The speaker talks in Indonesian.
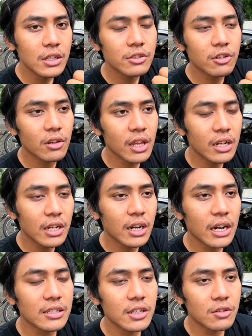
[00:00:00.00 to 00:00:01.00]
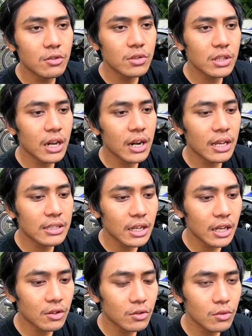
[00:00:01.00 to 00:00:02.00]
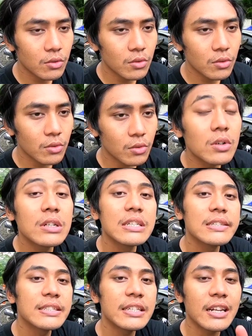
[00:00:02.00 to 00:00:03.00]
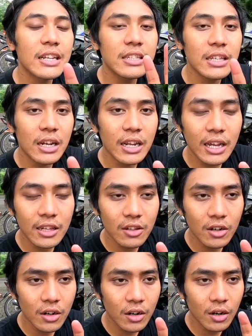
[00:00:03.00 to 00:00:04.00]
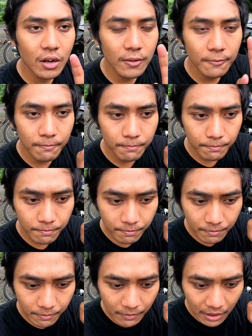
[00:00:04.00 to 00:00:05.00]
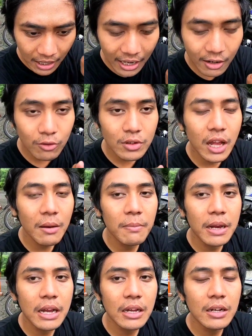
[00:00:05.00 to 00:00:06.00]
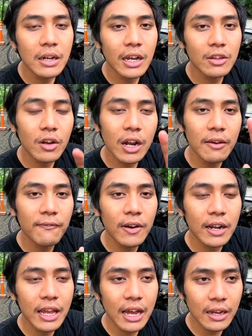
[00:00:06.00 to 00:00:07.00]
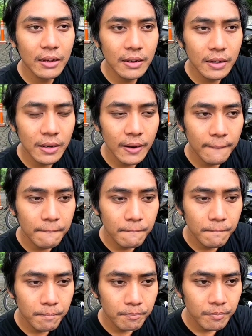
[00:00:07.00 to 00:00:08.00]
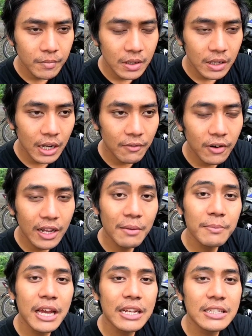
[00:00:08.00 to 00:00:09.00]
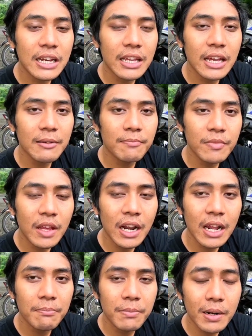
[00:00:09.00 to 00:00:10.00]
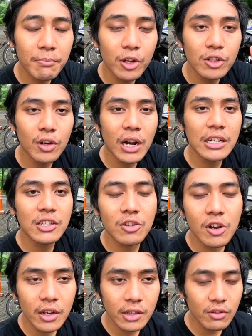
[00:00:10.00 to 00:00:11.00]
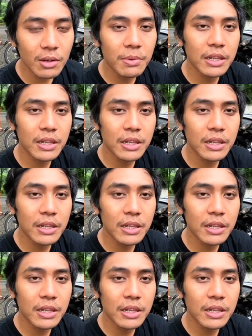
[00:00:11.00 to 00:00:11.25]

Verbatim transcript: sok jadi keras itu salah satu ciri-ciri atau hal utama atau level yang level yang biasa ya dalam perbocoran skok itu yang